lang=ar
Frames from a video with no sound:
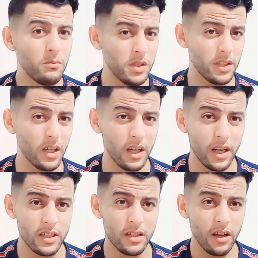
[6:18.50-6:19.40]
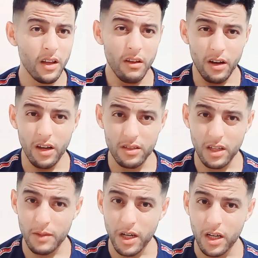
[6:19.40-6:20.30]
كتعتق راسها انا اختي
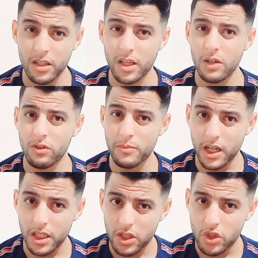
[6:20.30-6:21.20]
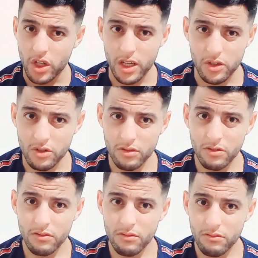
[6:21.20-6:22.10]
راه ما كليت حلوى ما كليت دجاج
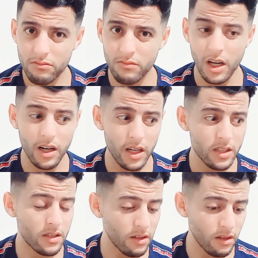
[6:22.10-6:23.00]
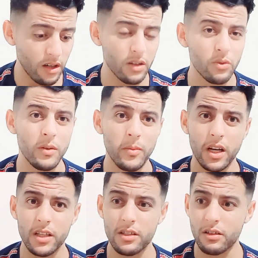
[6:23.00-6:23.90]
ما كليت غنقولها ما
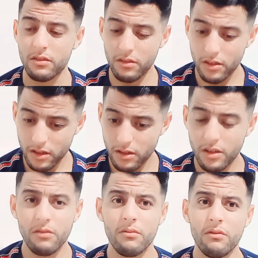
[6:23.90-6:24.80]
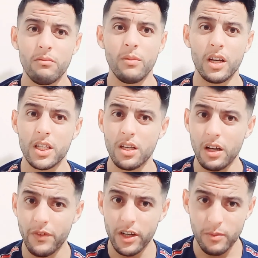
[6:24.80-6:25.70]
كليت ما كليت
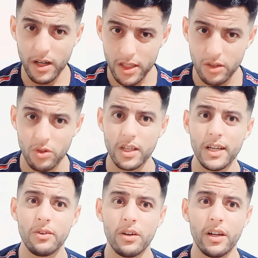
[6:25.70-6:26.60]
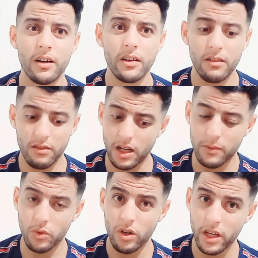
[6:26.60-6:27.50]
خلفين وما كليت غوزاين وانا
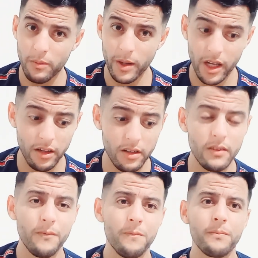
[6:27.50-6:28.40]
الحمد لله انا باري